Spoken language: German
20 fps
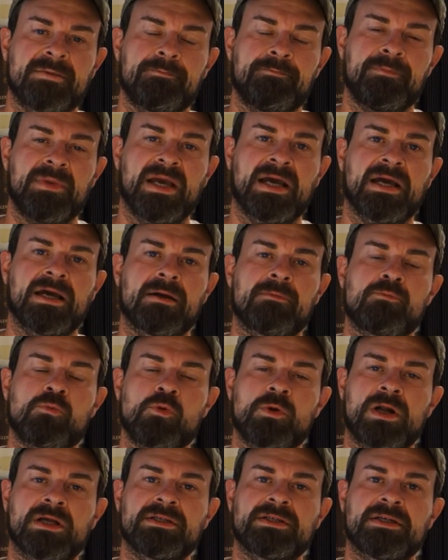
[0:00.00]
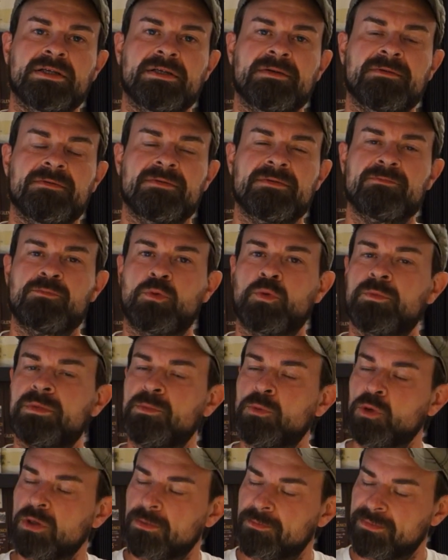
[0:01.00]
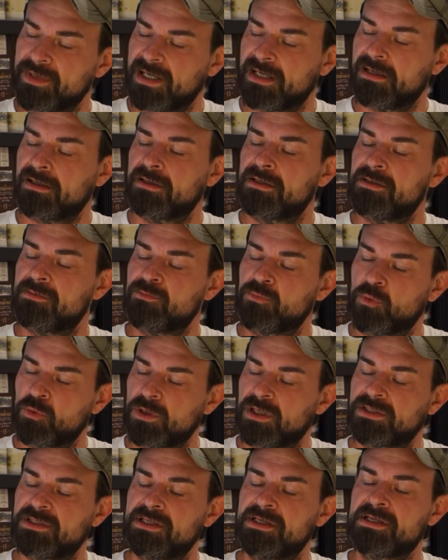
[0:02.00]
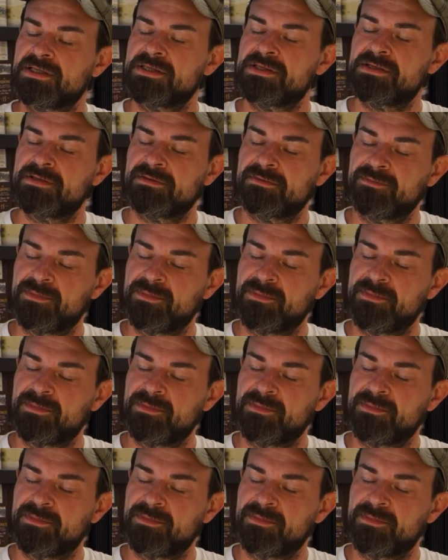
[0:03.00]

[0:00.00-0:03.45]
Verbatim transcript: mehrere Monate mehrere monatiges